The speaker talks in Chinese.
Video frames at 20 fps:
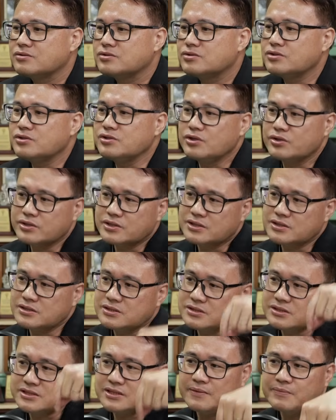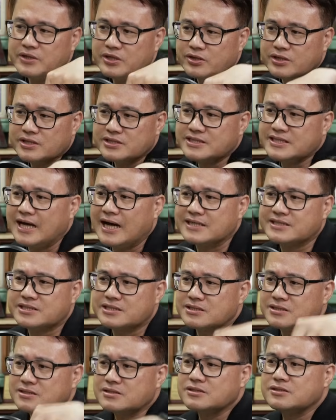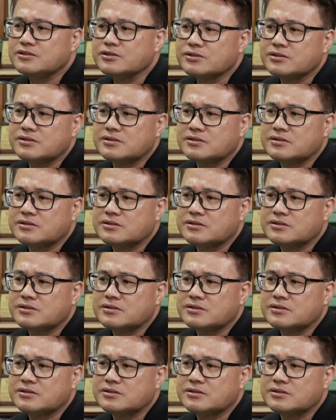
就有一个上面一个架子，放